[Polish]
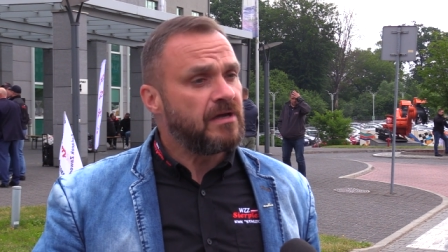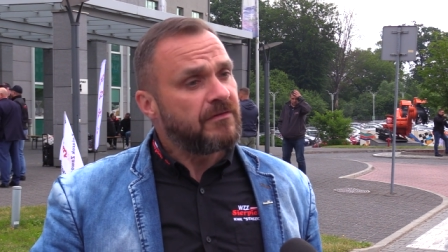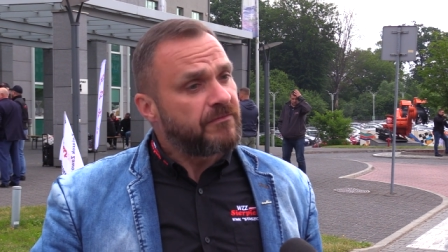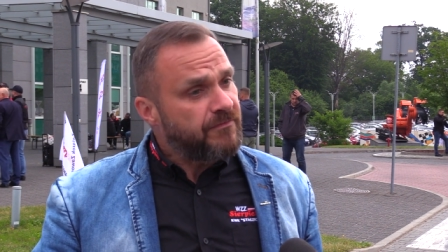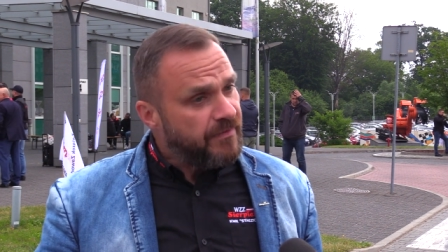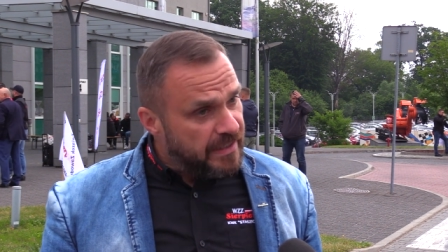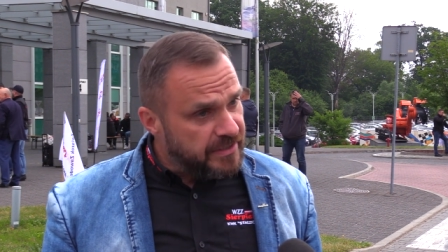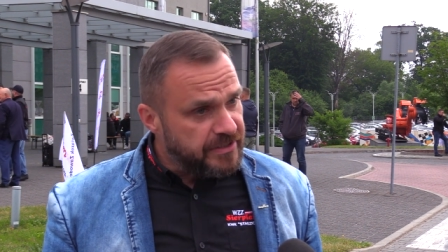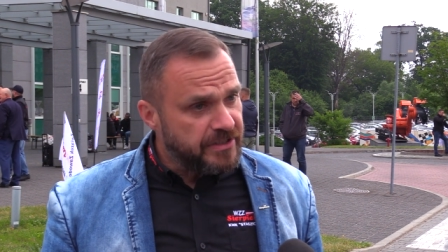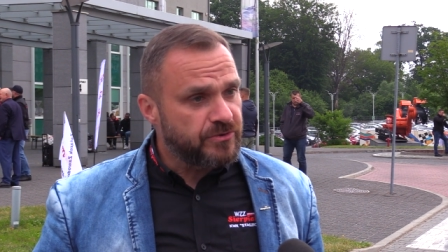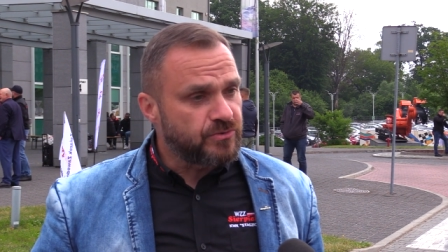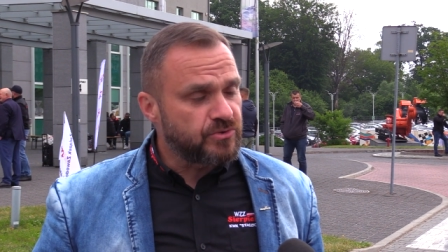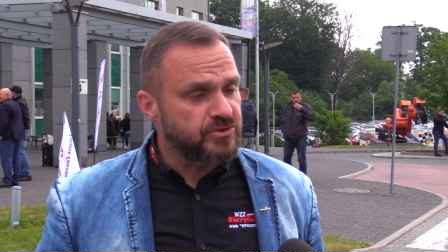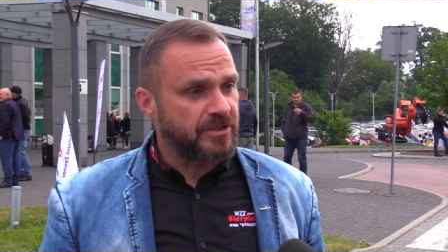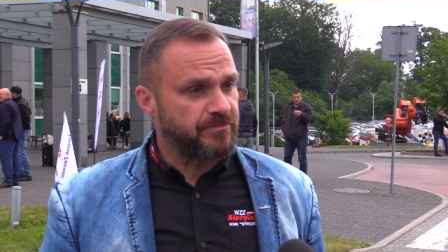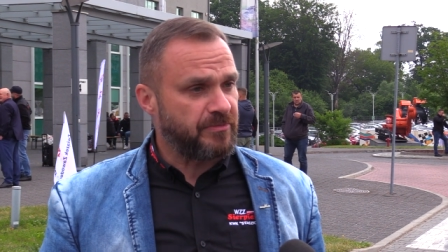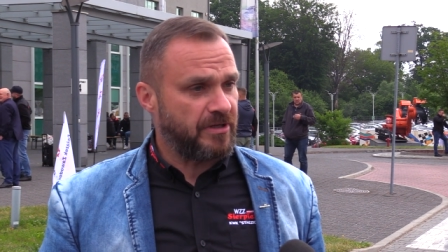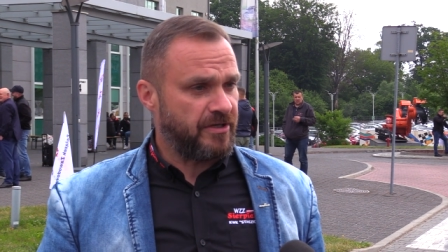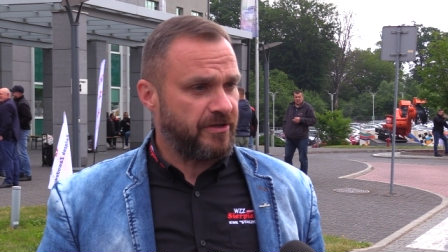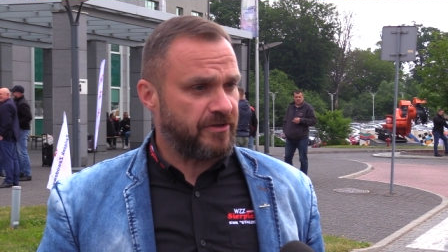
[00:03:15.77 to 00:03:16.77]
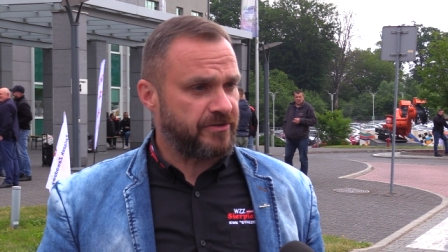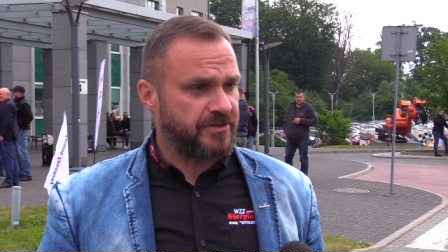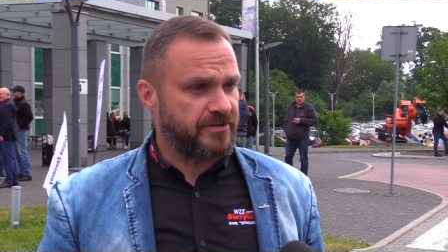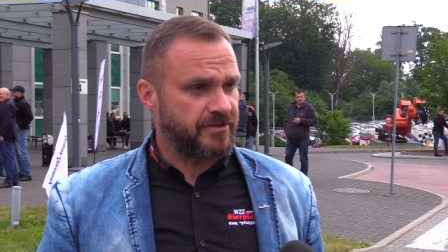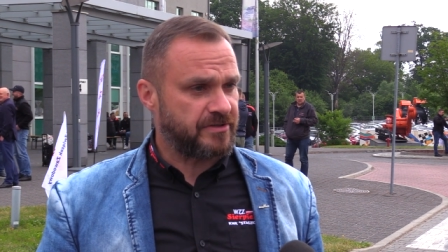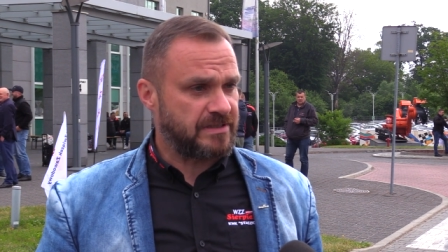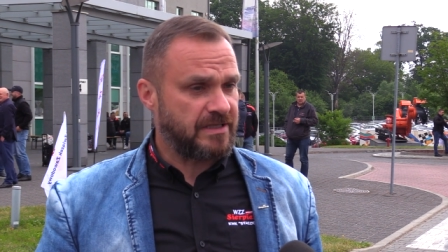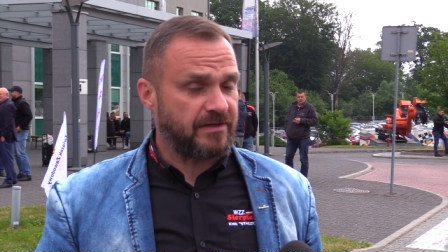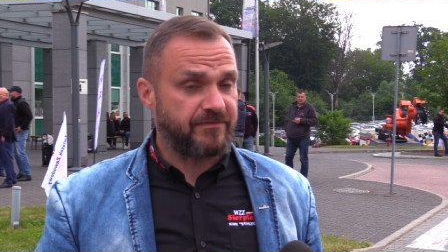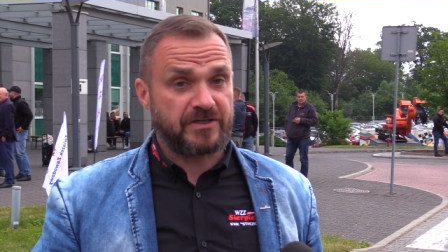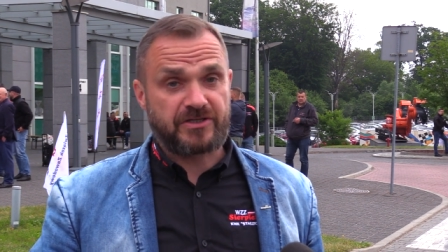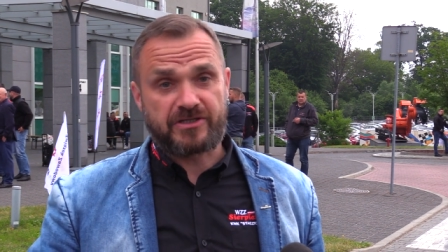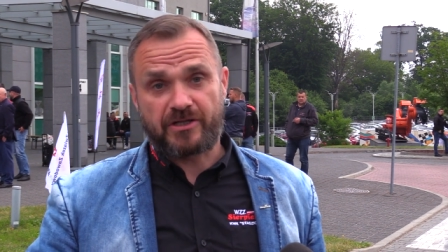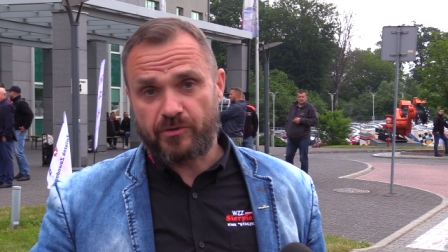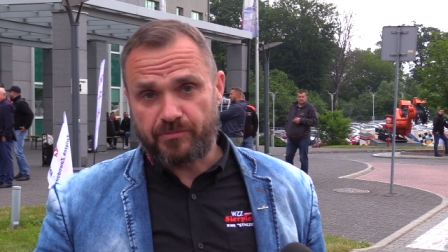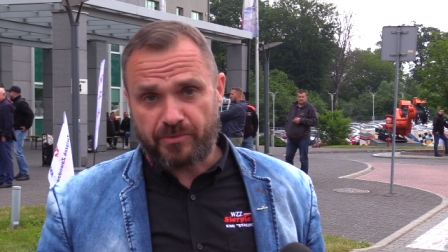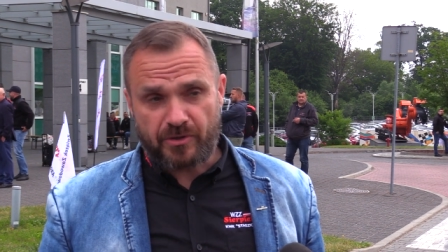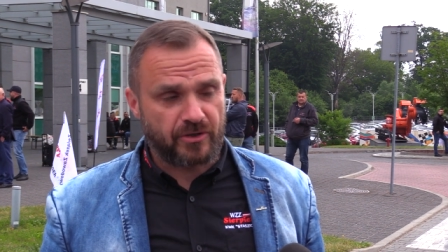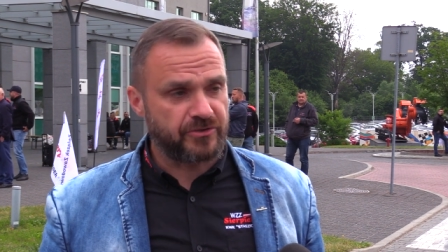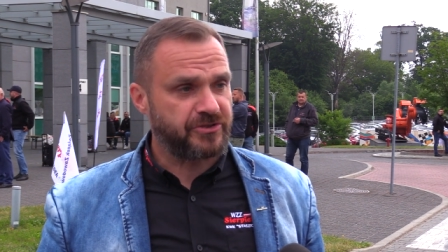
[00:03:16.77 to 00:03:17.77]
fajnie duże miliony dostawać na
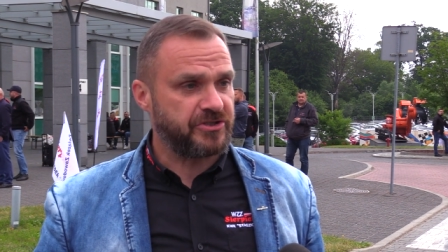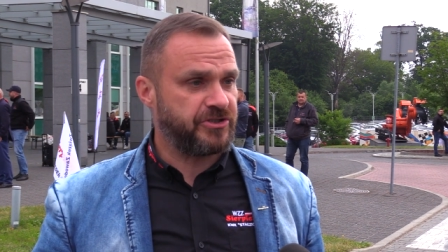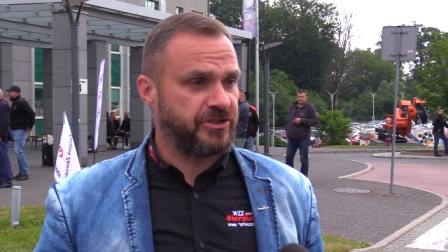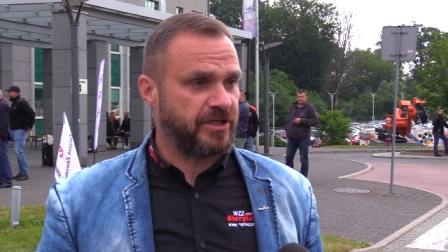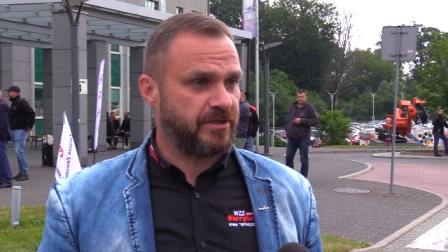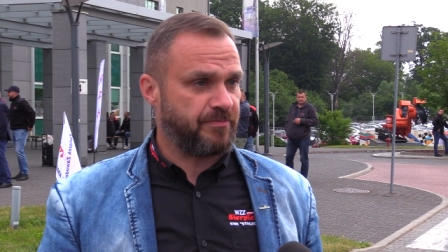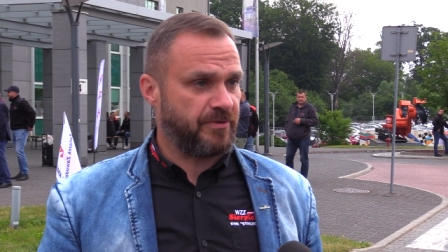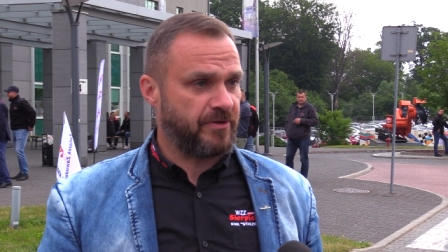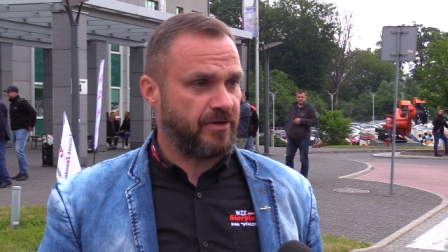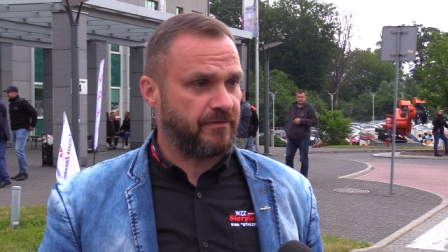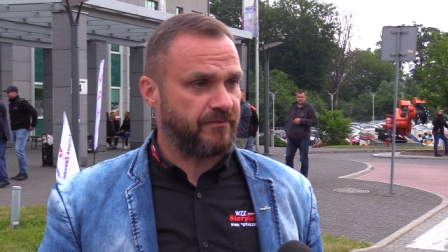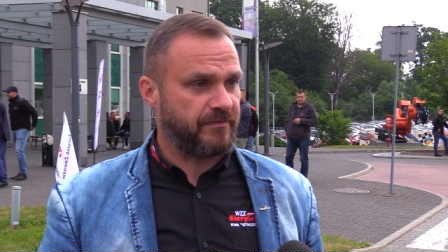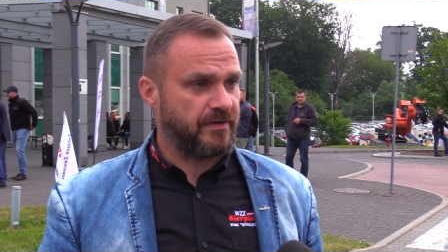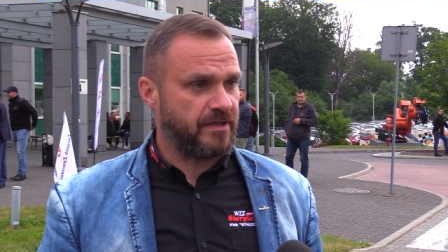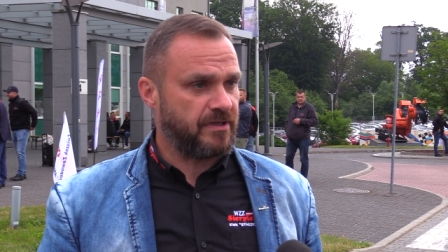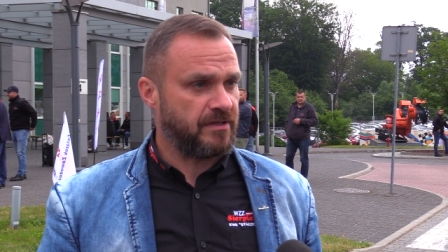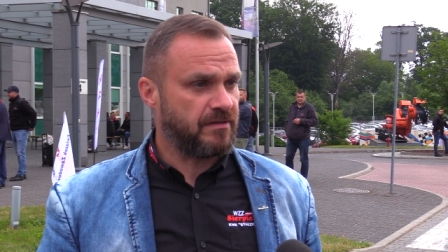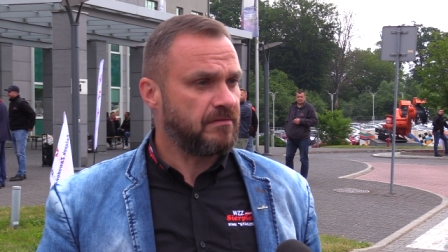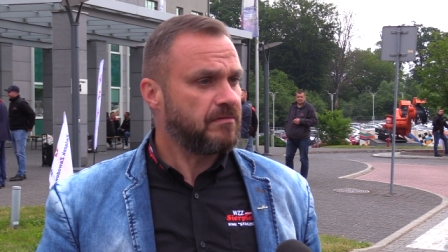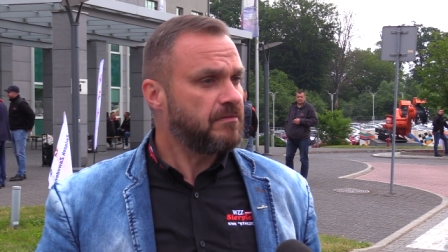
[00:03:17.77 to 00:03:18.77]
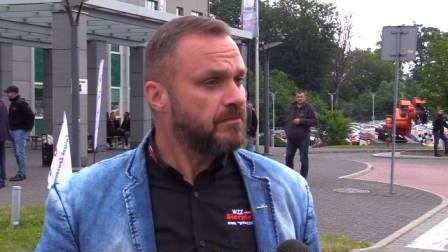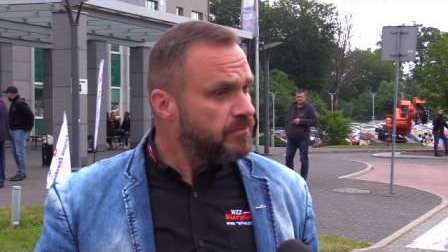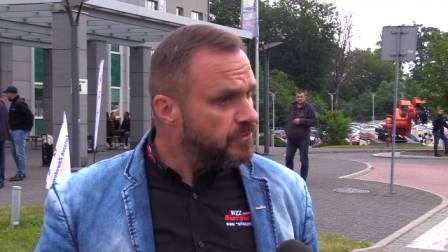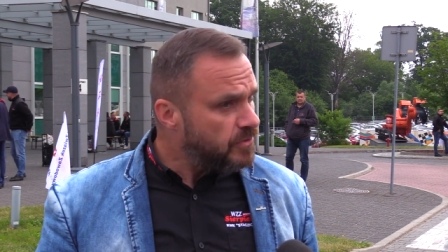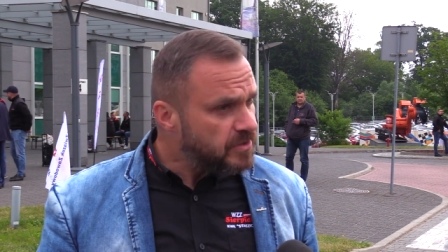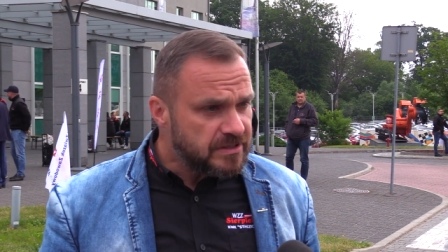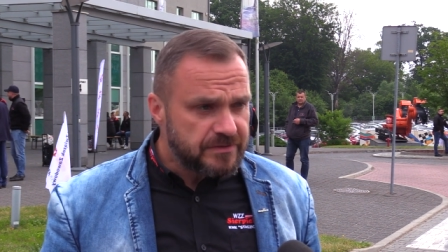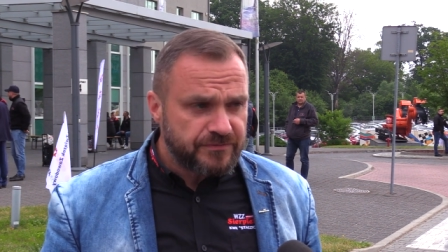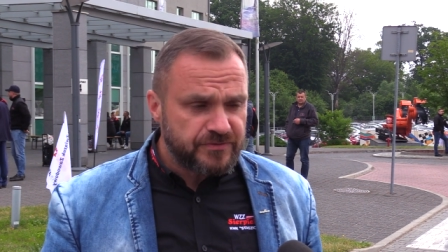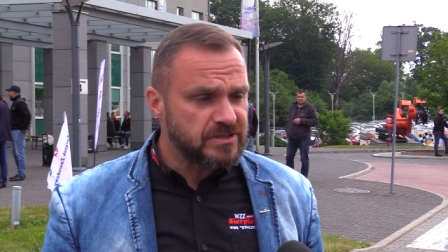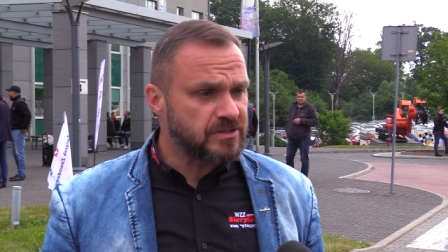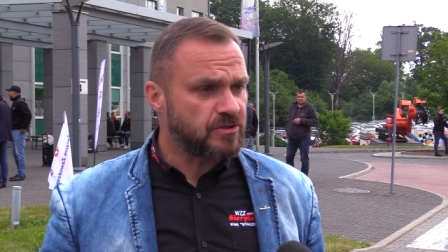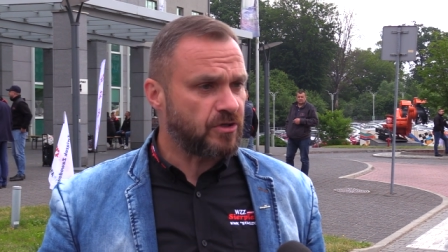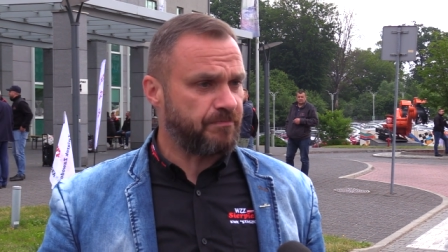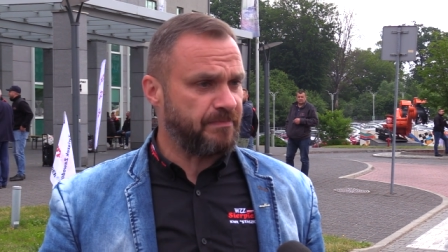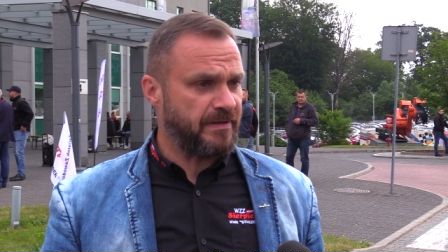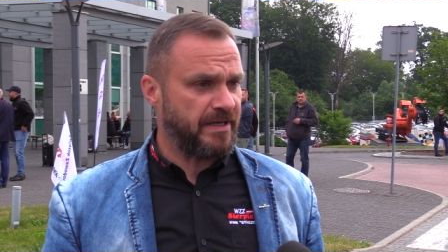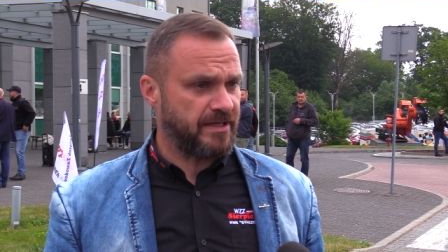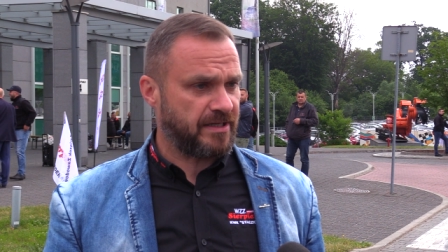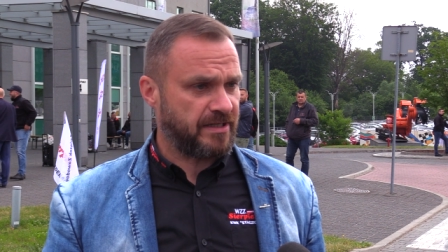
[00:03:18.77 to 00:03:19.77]
obchody sierpniowe, to jest
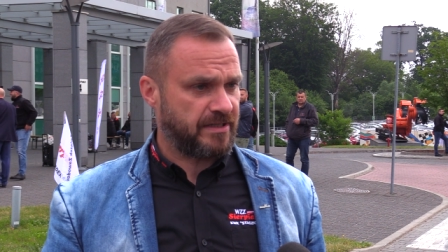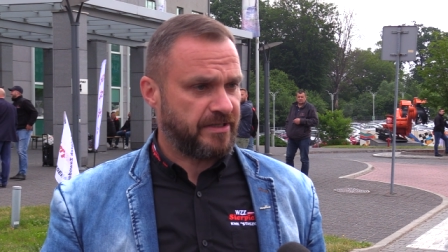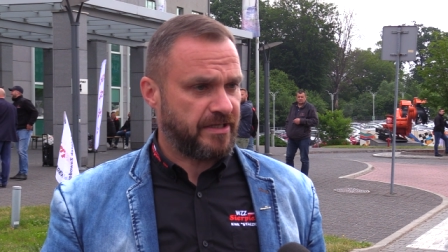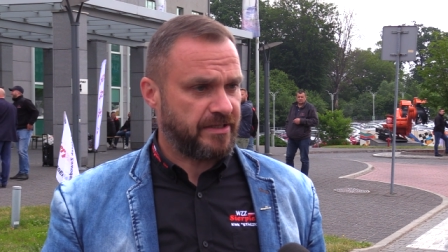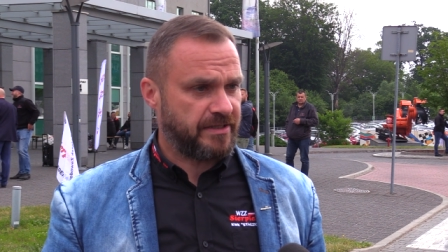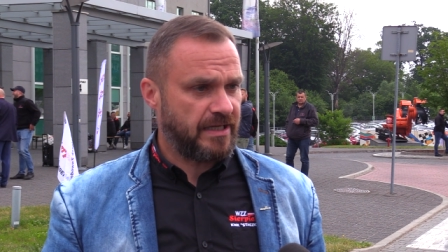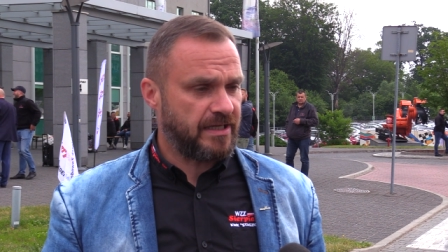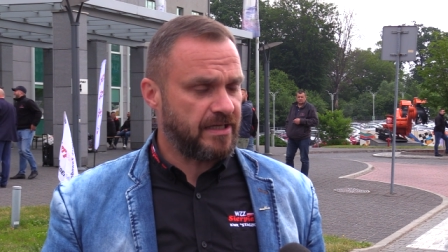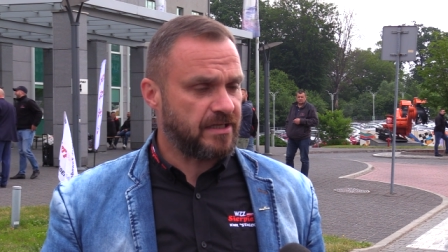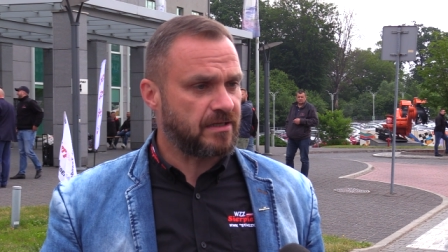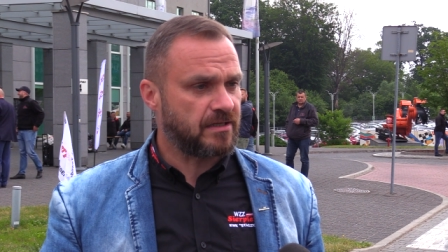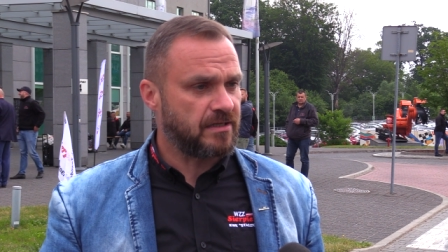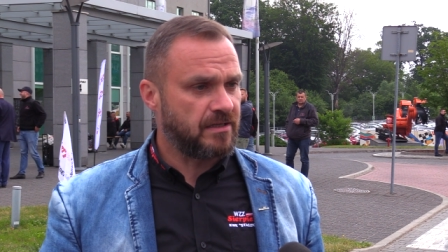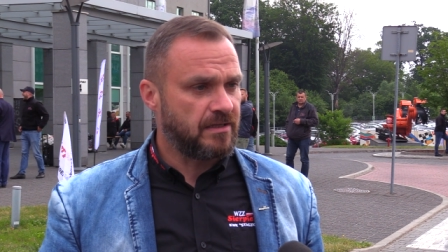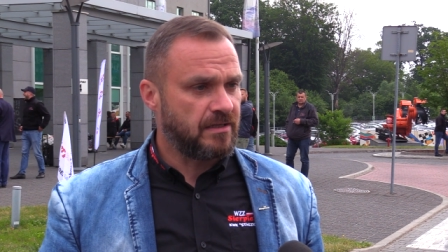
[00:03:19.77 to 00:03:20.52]
wszystko piękne, tak?